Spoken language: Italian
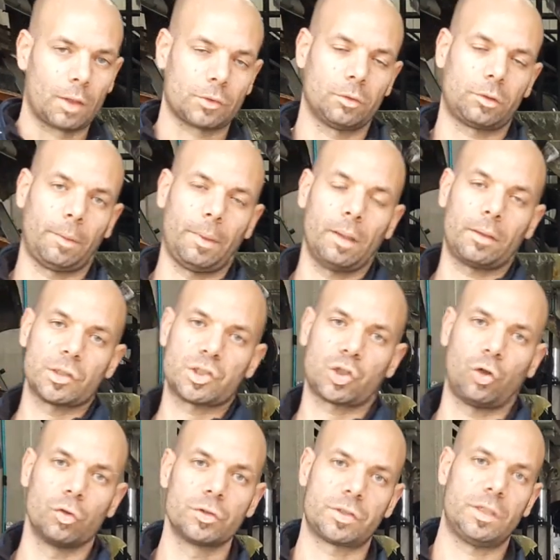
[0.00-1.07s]
assolutamente
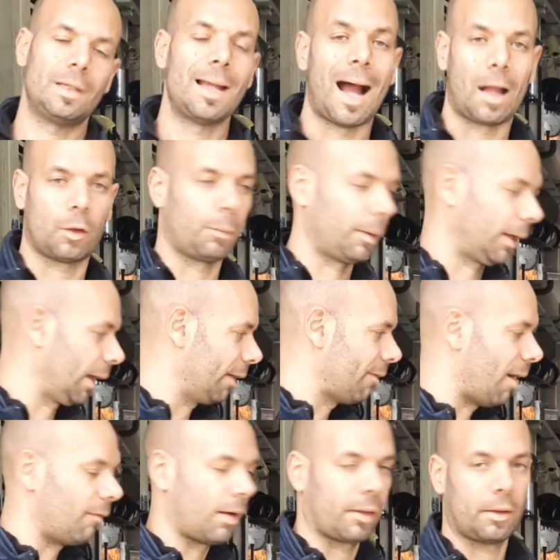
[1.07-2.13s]
sconsigliato perché
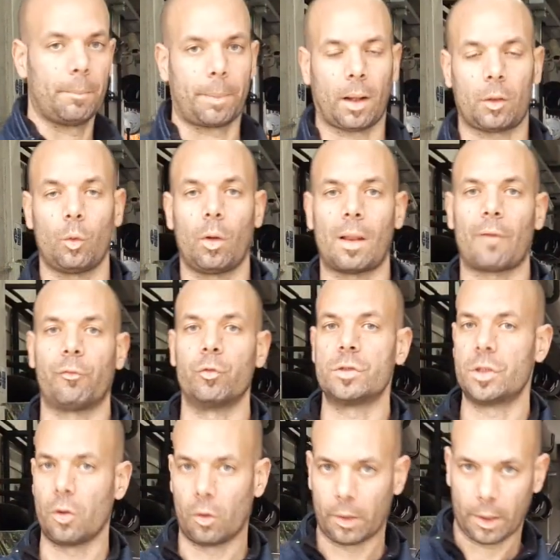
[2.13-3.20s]
arrivava a una temperatura da
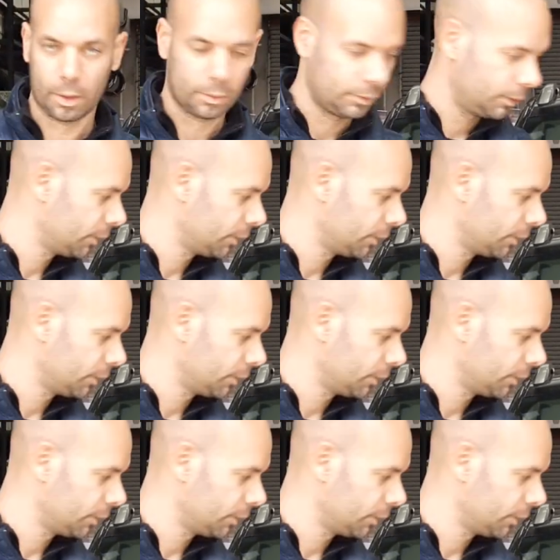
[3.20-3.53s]
fusione,